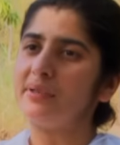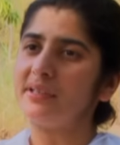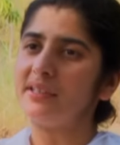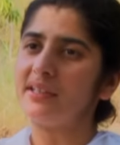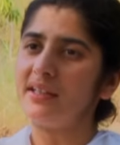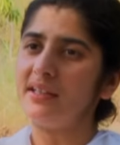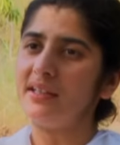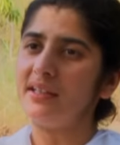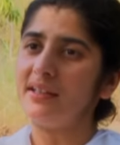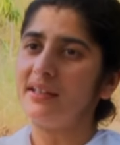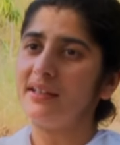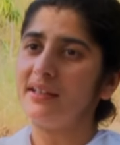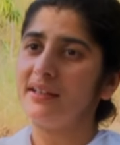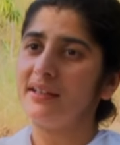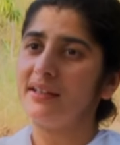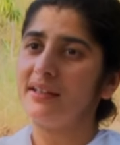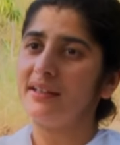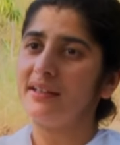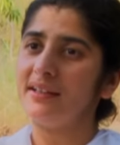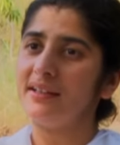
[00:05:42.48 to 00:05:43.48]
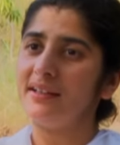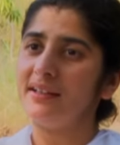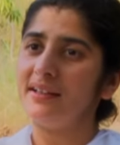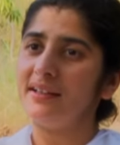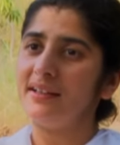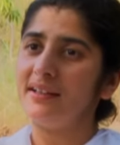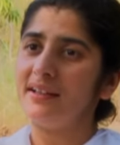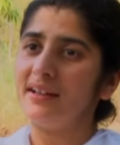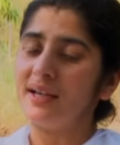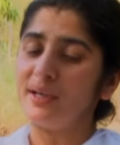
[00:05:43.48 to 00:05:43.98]
पड़ता है
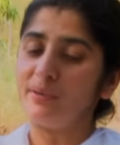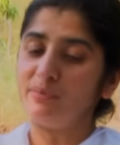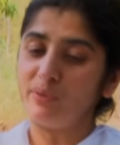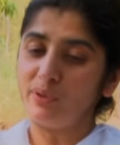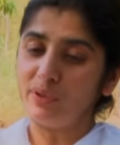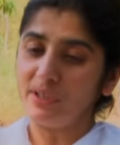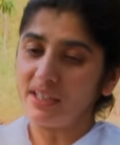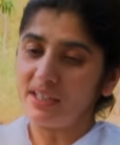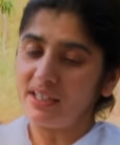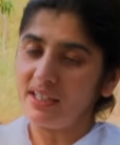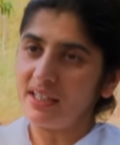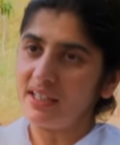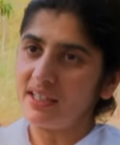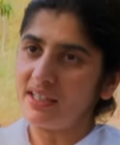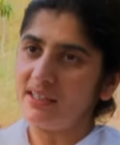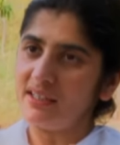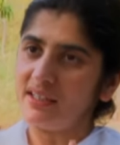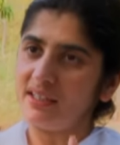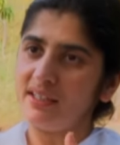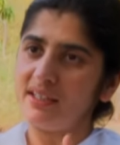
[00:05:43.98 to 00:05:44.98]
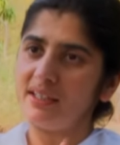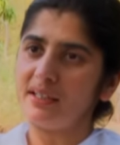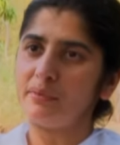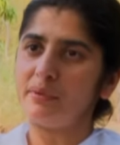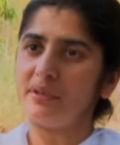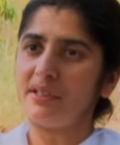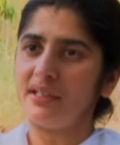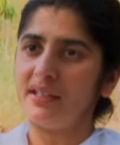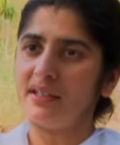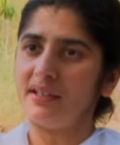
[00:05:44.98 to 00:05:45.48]
अब वो करने का तरीका
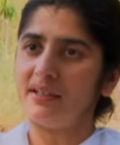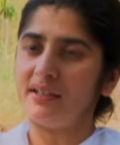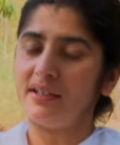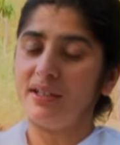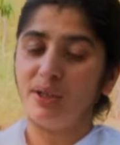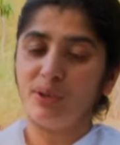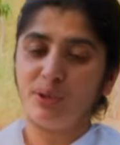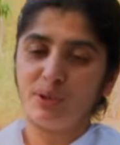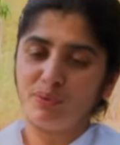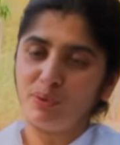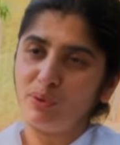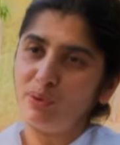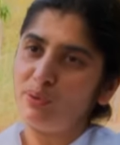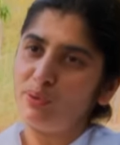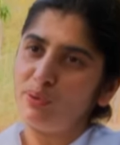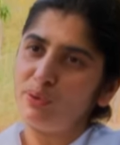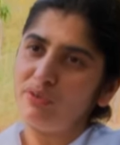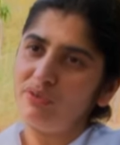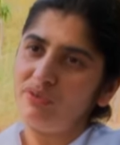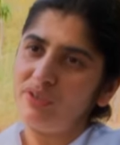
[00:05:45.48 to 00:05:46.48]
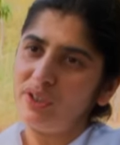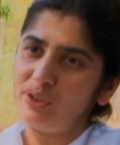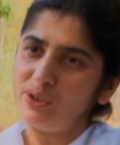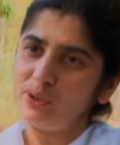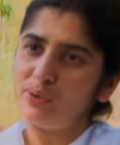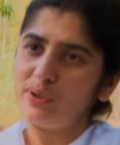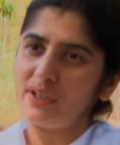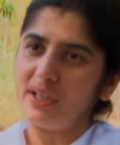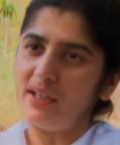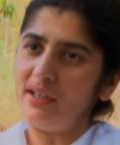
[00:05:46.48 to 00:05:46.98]
बन गया तो वो ग्रूव फिक्स
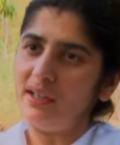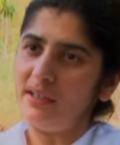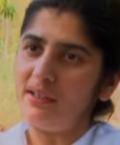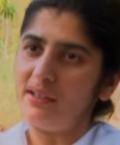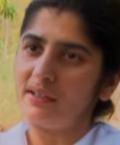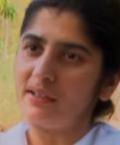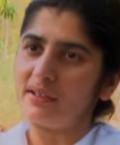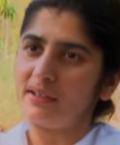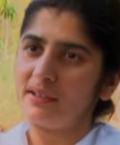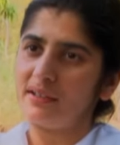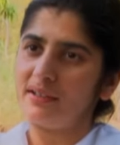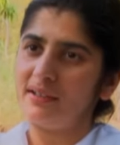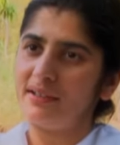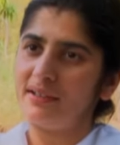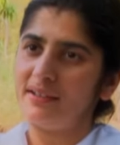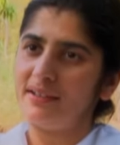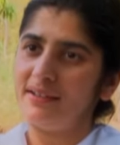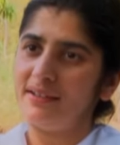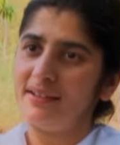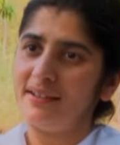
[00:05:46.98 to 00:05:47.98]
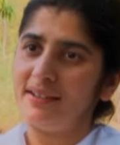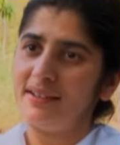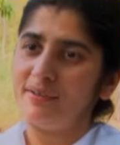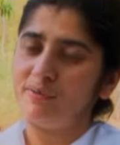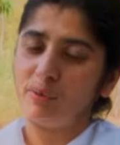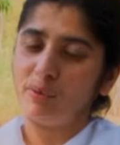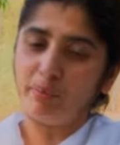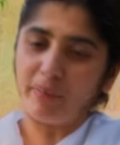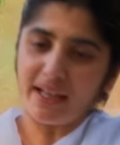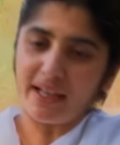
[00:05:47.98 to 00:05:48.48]
हो गया ना अंदर
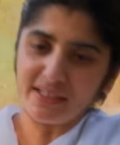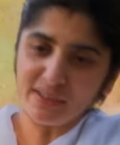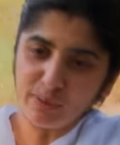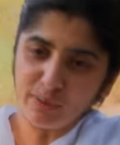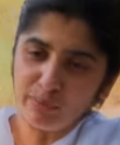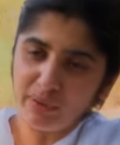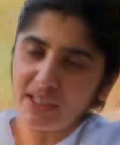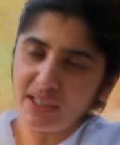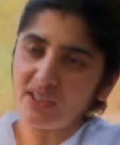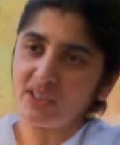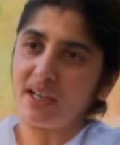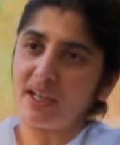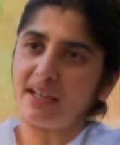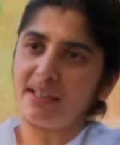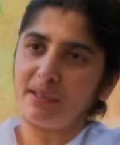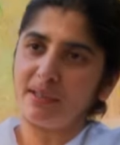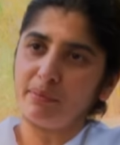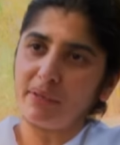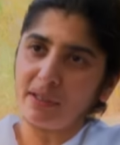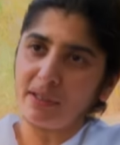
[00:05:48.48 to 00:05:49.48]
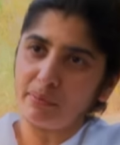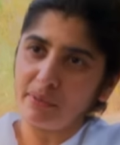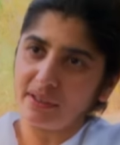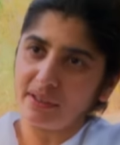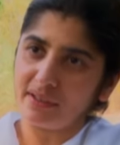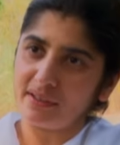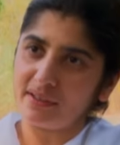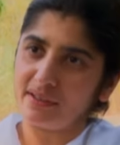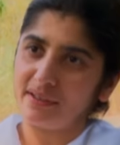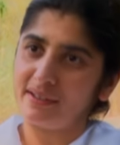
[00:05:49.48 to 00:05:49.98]
वो पैटर्न पे ही जा रही है बार
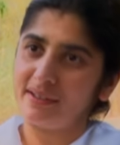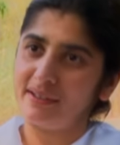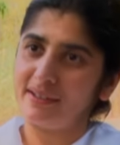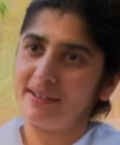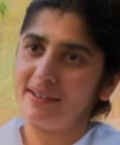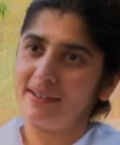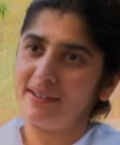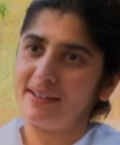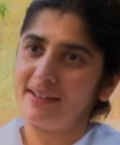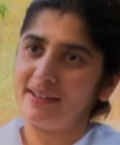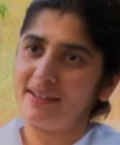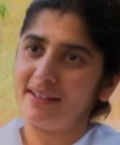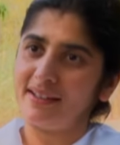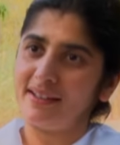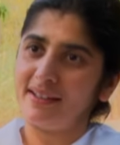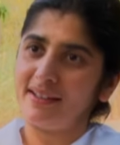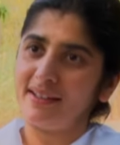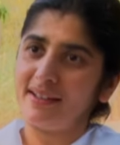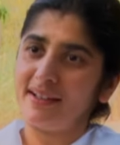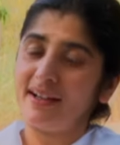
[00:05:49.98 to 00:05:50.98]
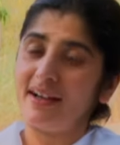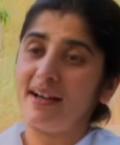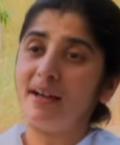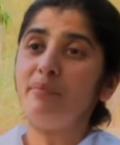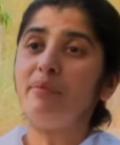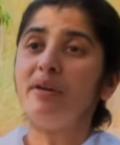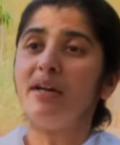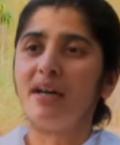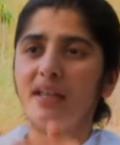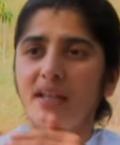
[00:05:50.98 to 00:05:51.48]
बार
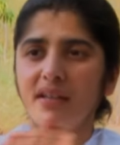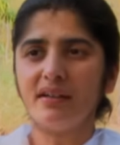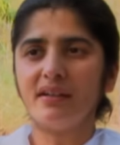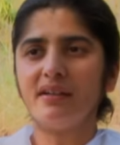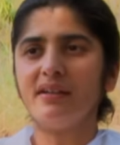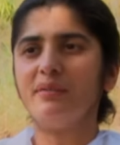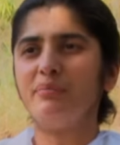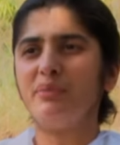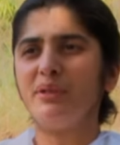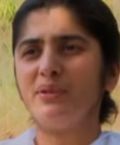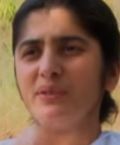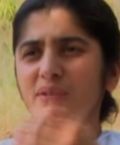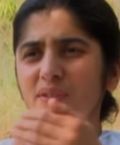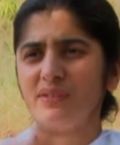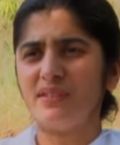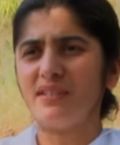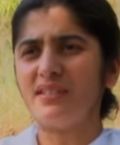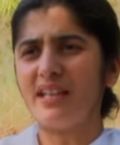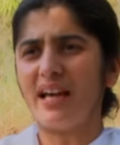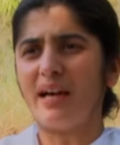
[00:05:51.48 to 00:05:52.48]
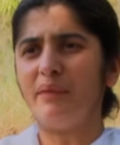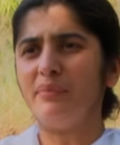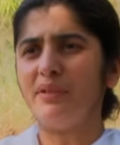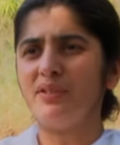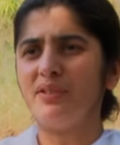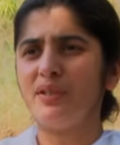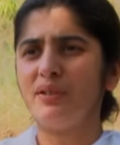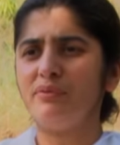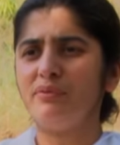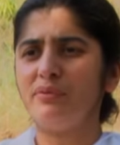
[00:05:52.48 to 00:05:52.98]
अब अलग बिकॉज दिस इज
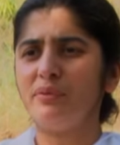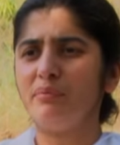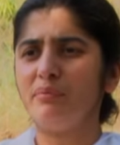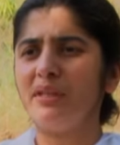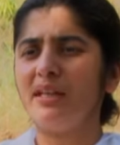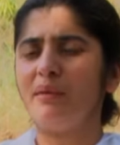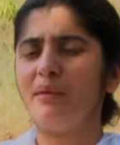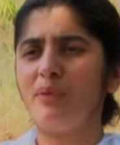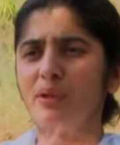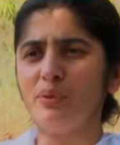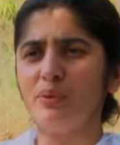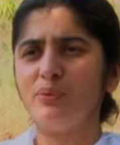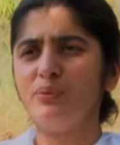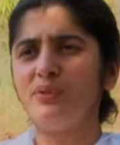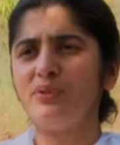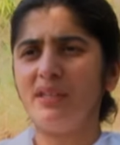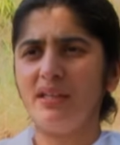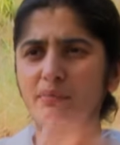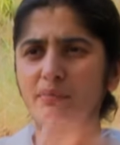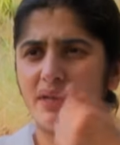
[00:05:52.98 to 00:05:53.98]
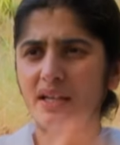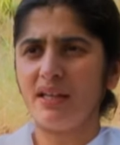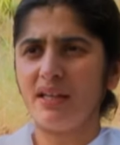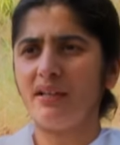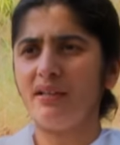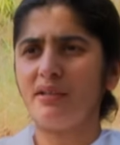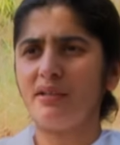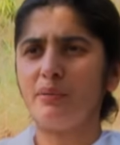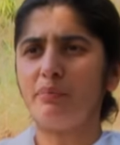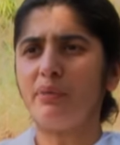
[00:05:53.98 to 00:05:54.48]
डैमेजिंग फॉर मी आई एम लूजिंग माई
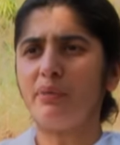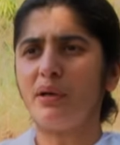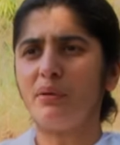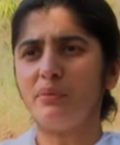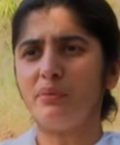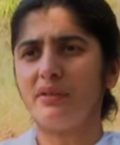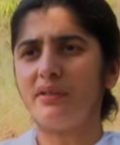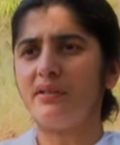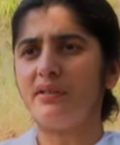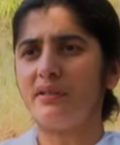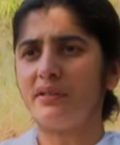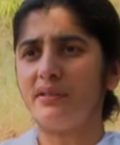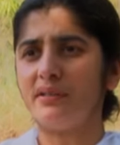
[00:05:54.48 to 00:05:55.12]
इनर पावर